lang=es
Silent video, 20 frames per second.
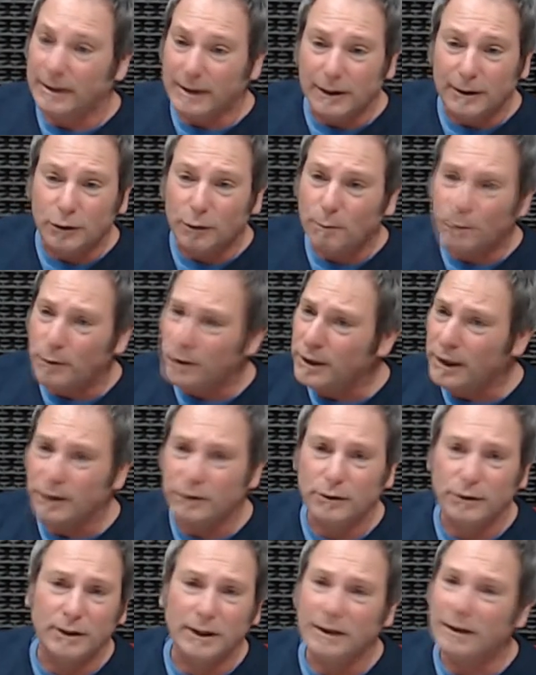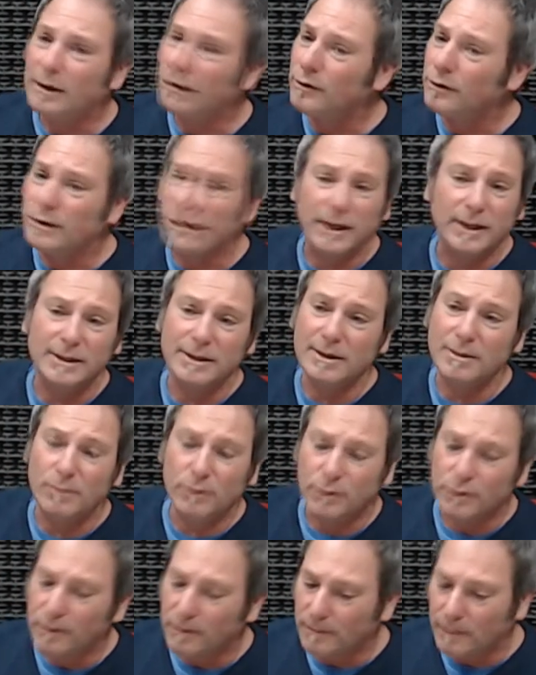tantos proyectos y tantas cosas que
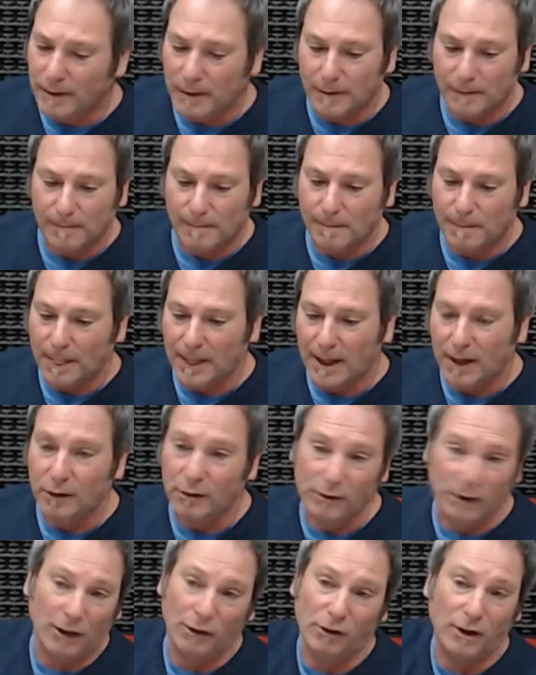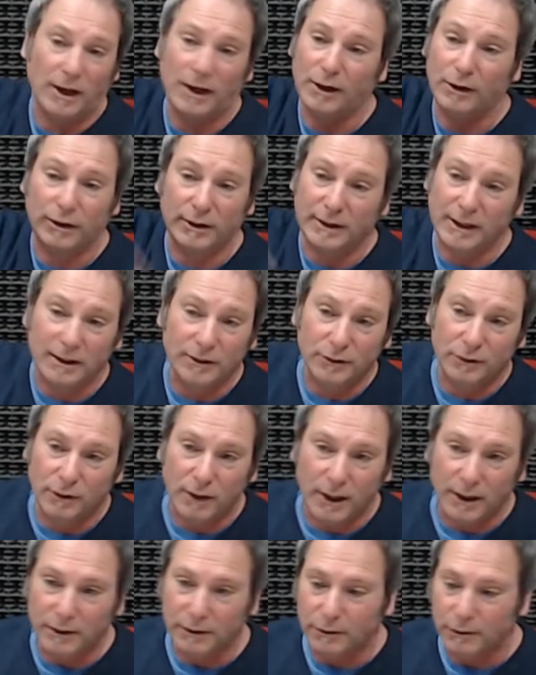hicimos em, a lo largo de tantos
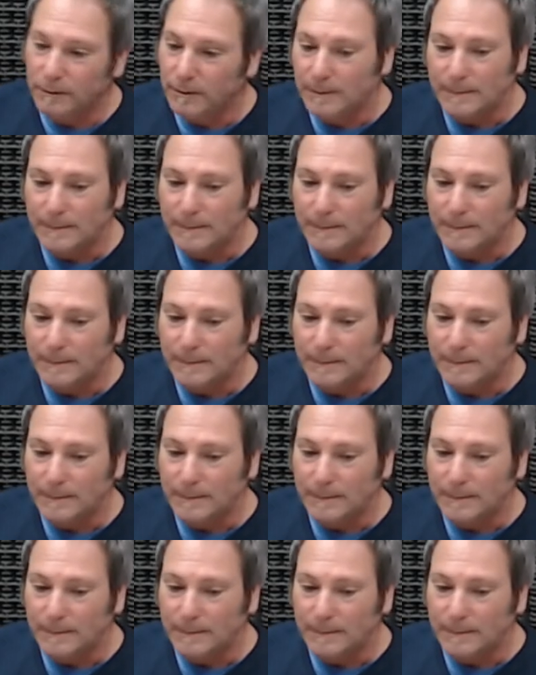años